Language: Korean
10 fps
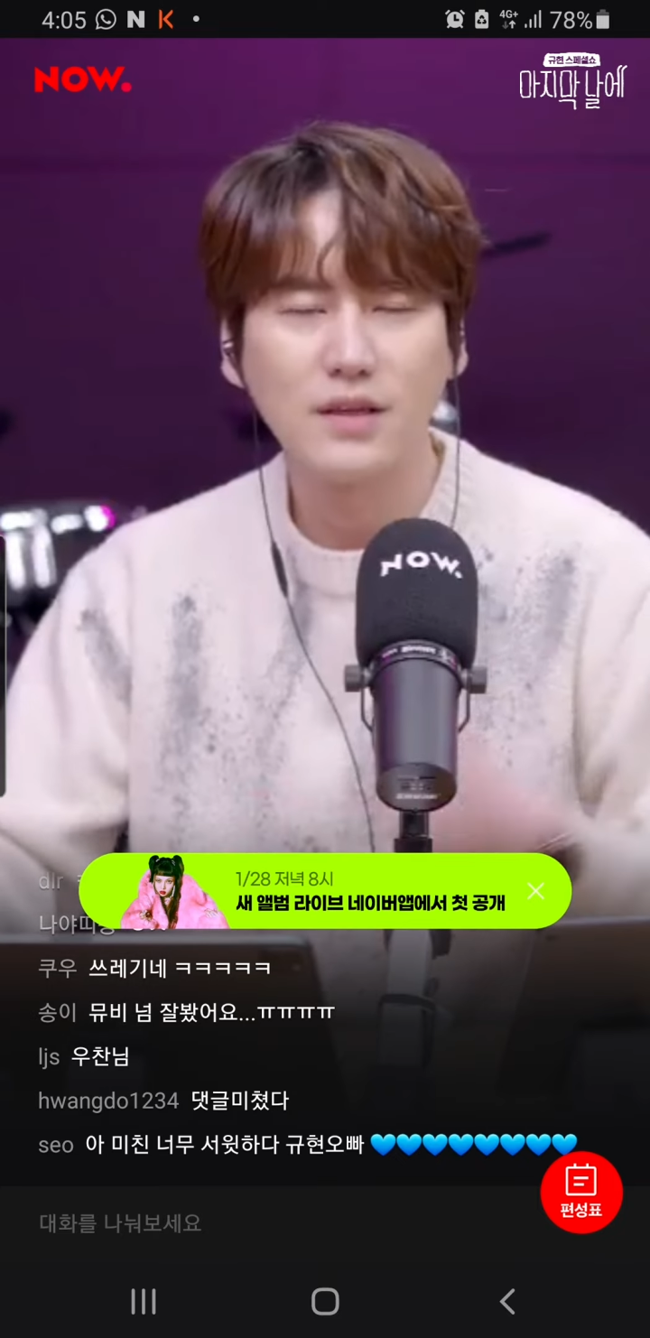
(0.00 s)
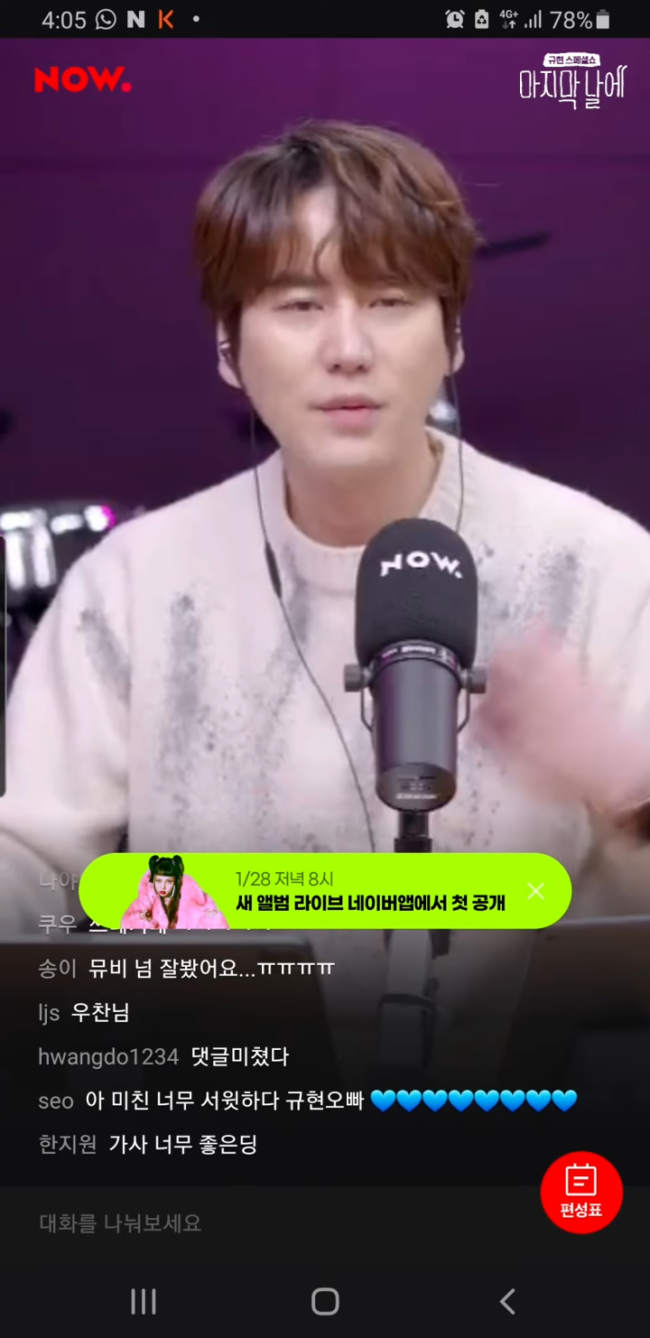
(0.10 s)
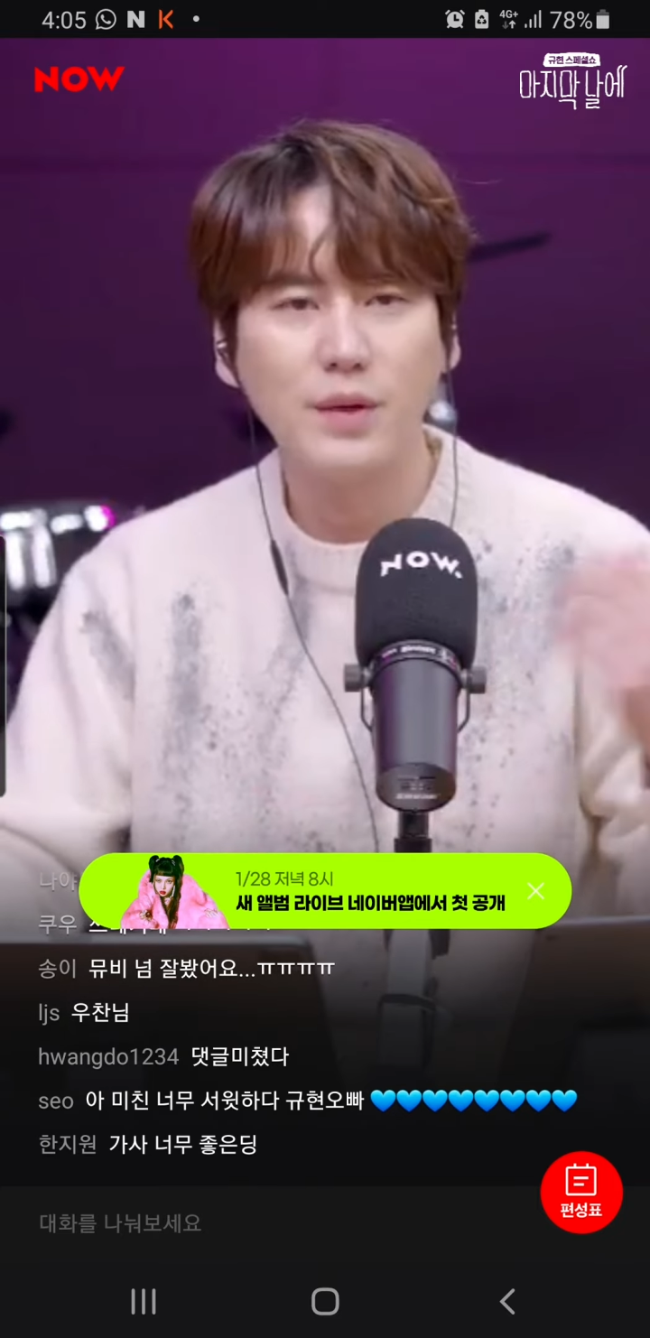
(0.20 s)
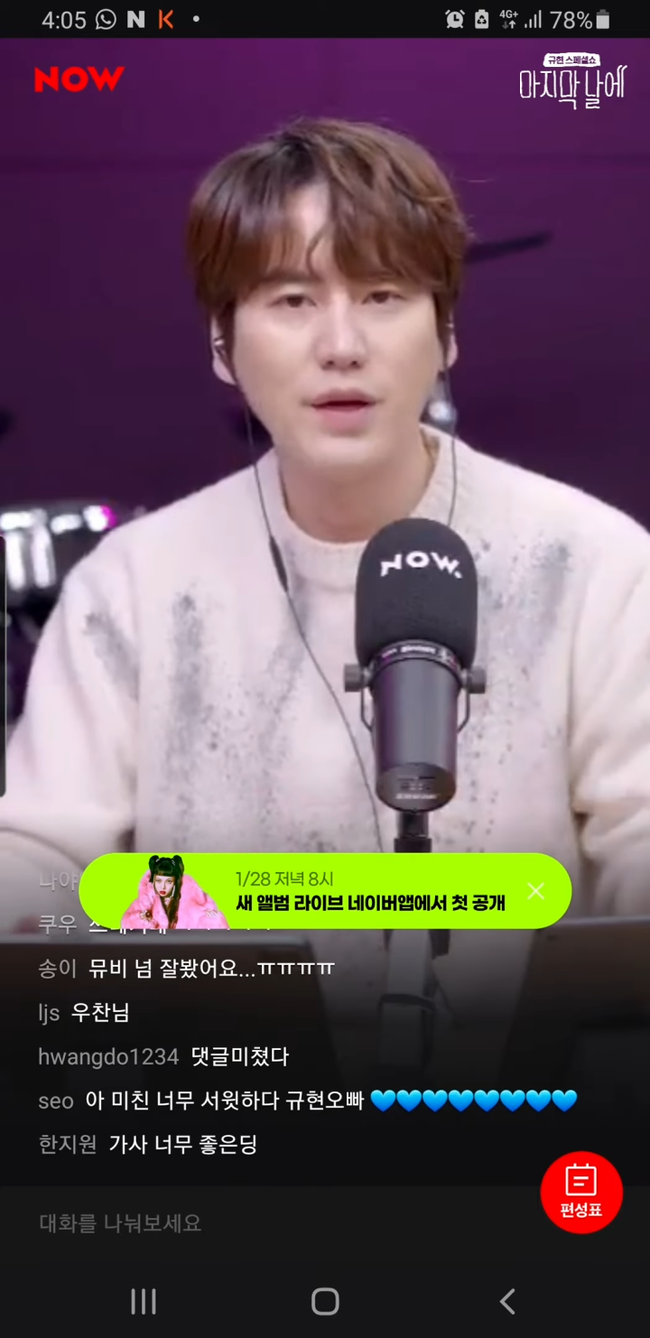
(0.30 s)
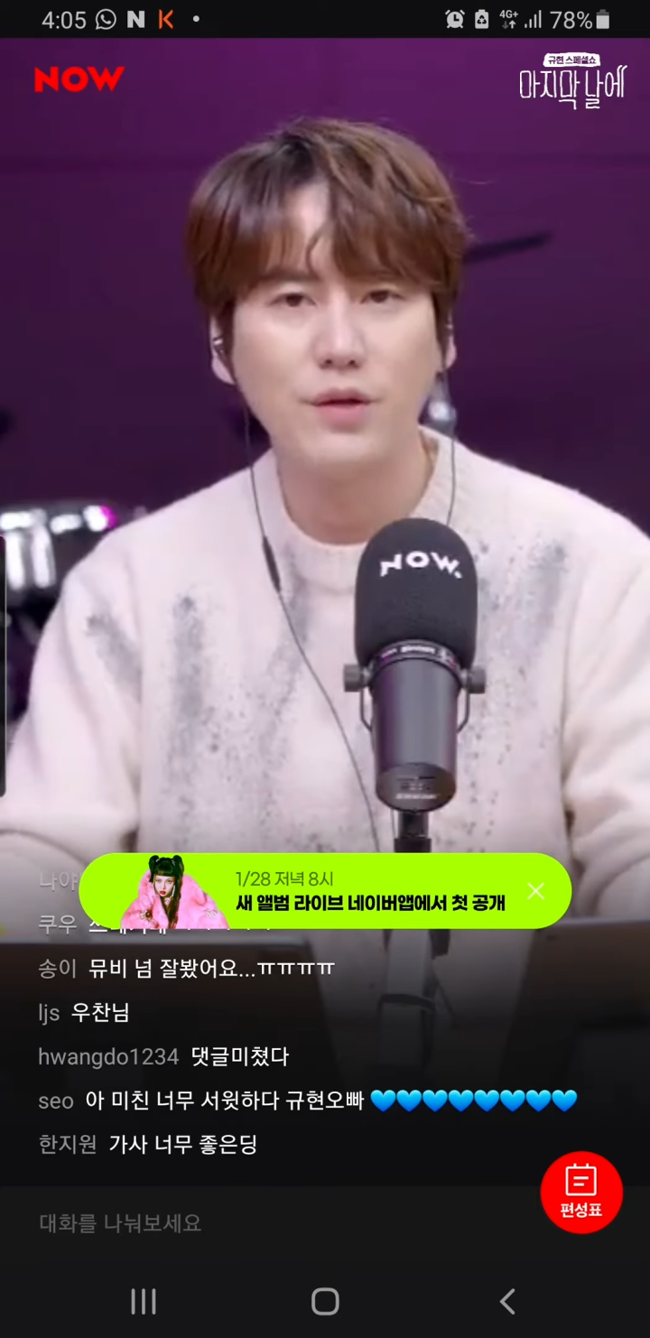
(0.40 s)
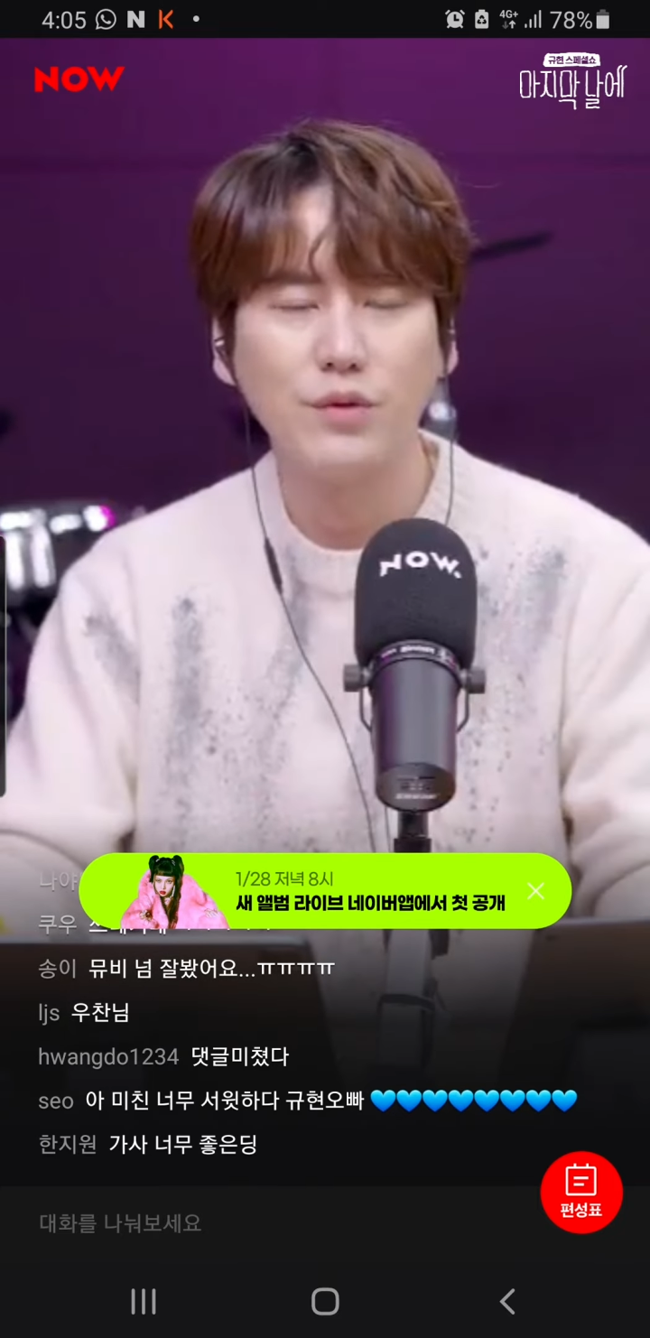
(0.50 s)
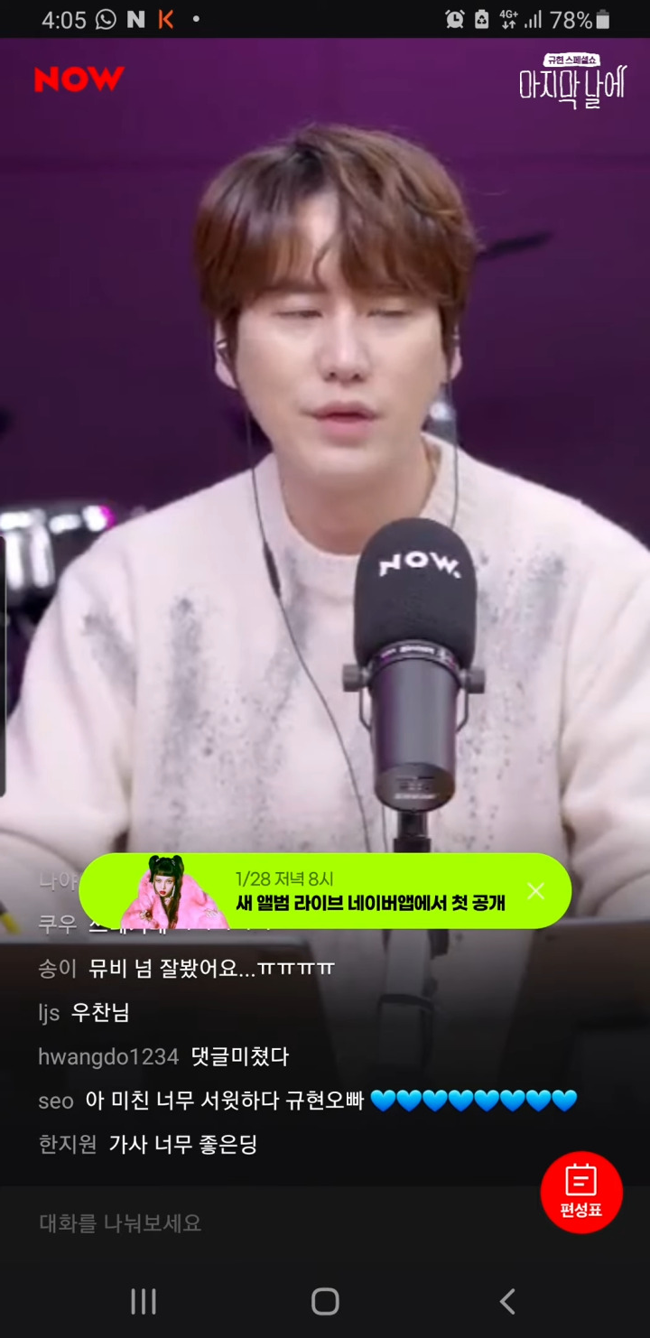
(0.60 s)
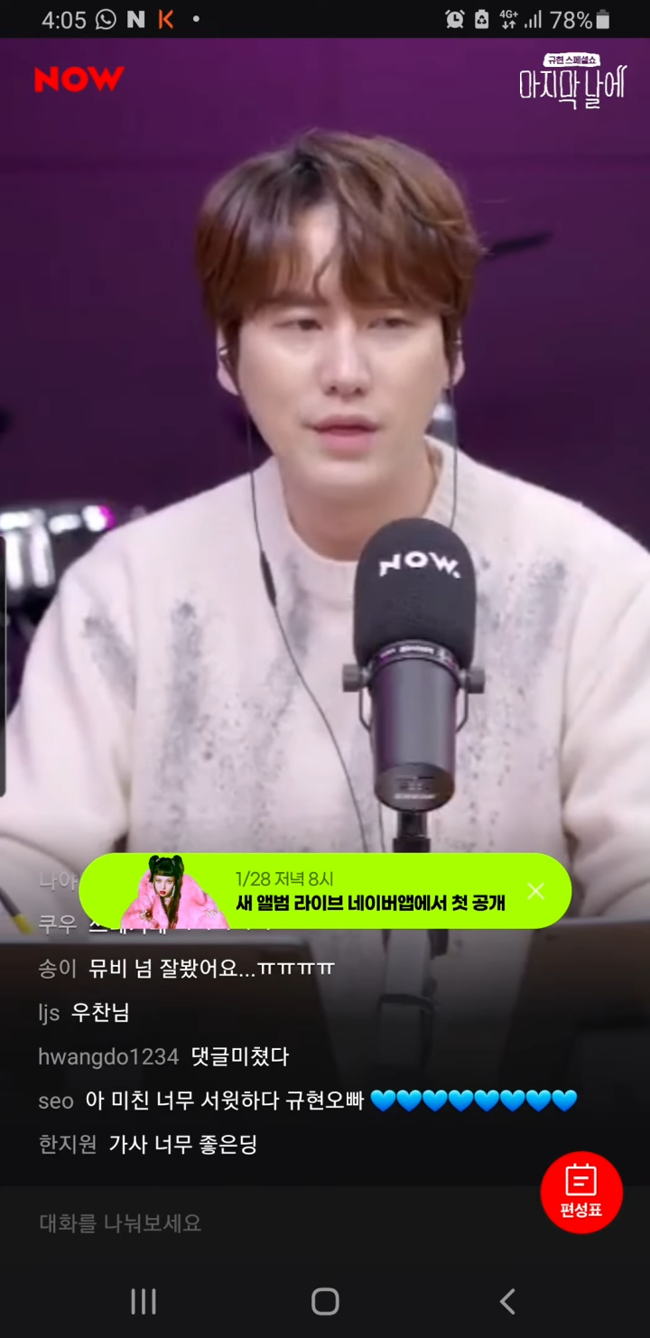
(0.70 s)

상대방에게도